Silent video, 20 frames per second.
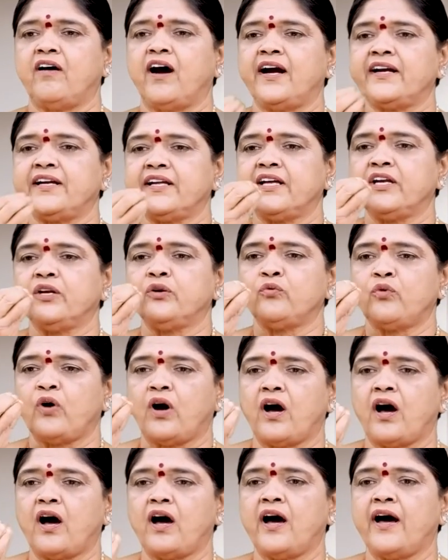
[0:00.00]
వాటికి నువ్వు
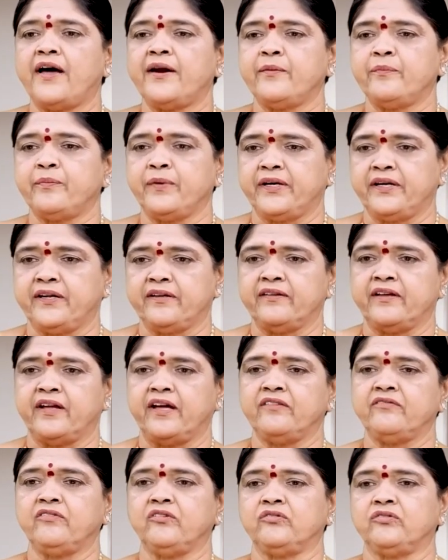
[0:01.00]
ఆహారం పెట్టిన
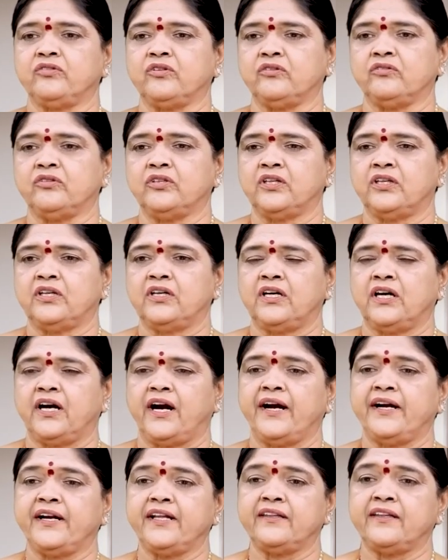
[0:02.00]
దాని అవుతావు
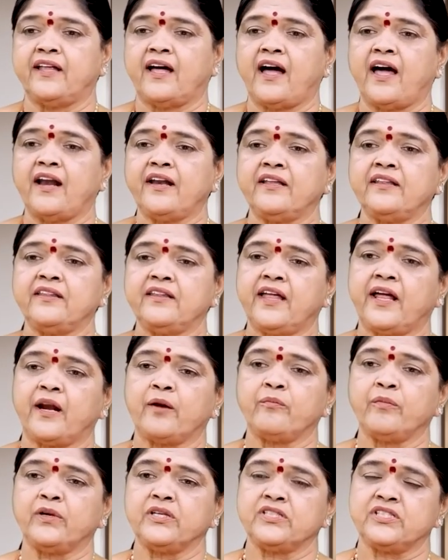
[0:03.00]
అంటే దానం
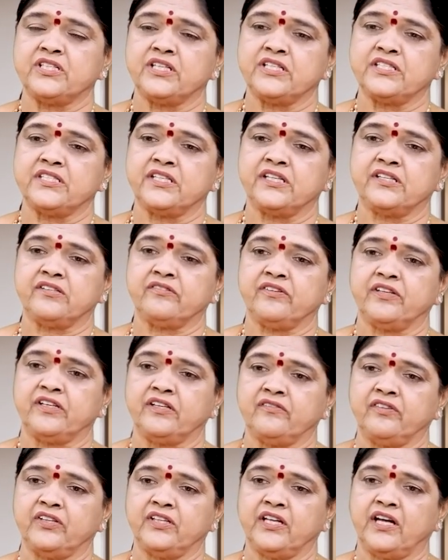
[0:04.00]
ధర్మం
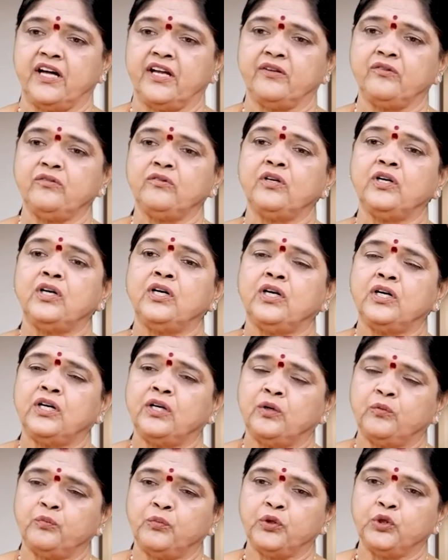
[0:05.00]
చేసేటువంటి విధానం
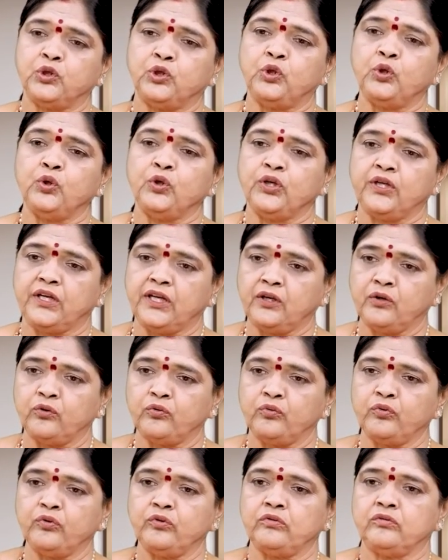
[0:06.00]
పొద్దున్నే
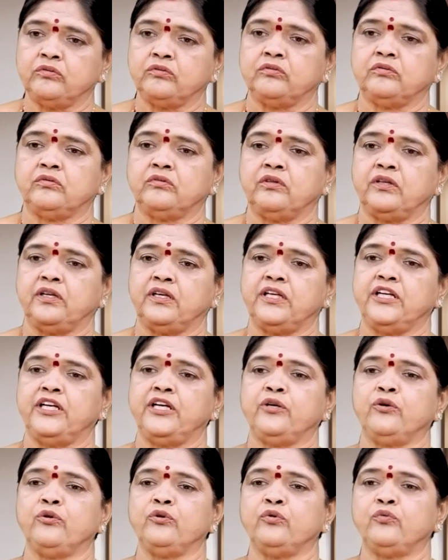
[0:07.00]
నువ్వు
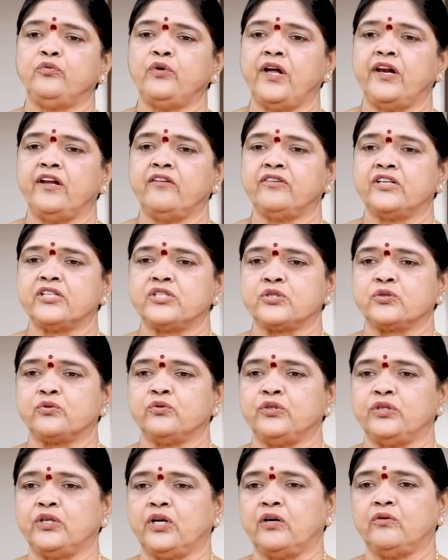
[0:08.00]
నీకు నువ్వు
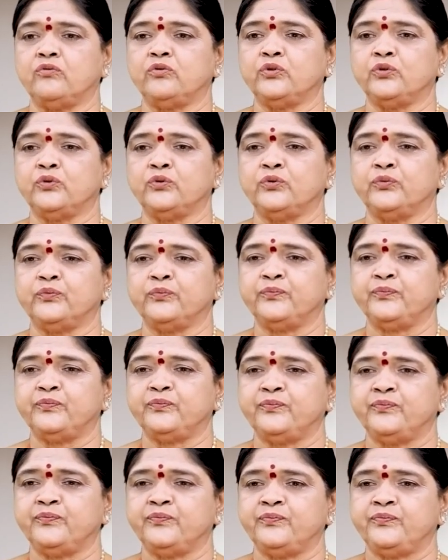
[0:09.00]
అలవరుచుకుంటావు
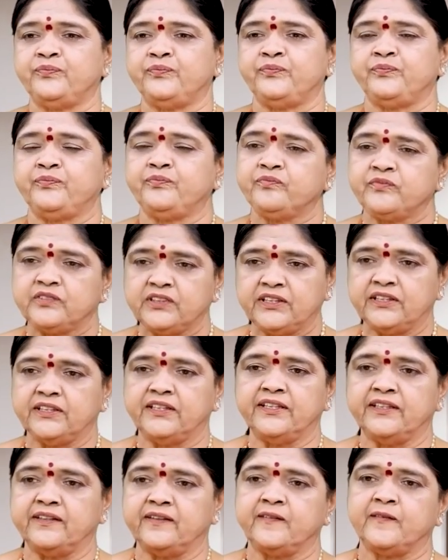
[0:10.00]

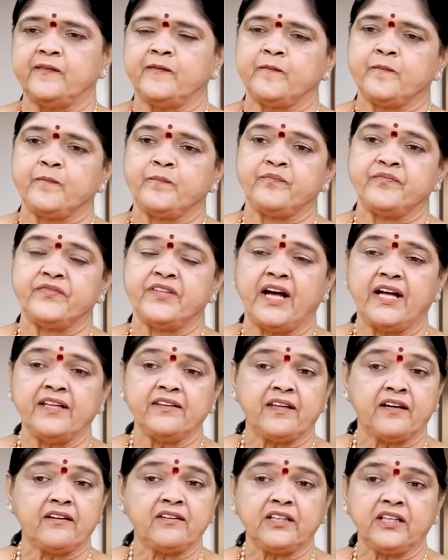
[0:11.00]
ఇది
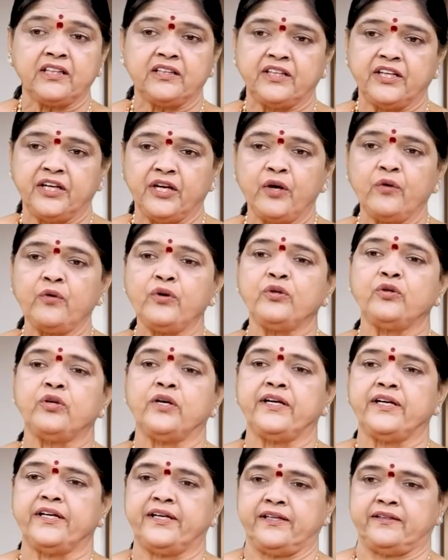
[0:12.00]
దాని తర్వాత దేవుడు
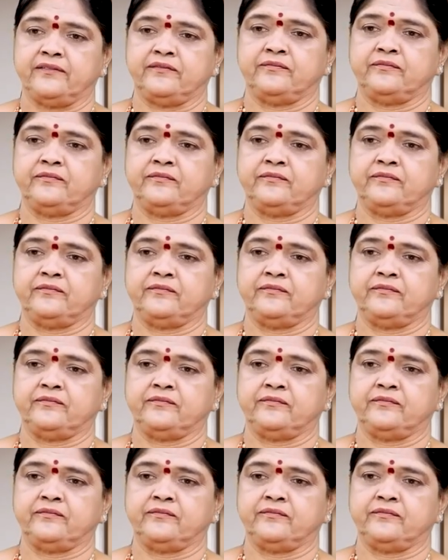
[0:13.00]
దగ్గర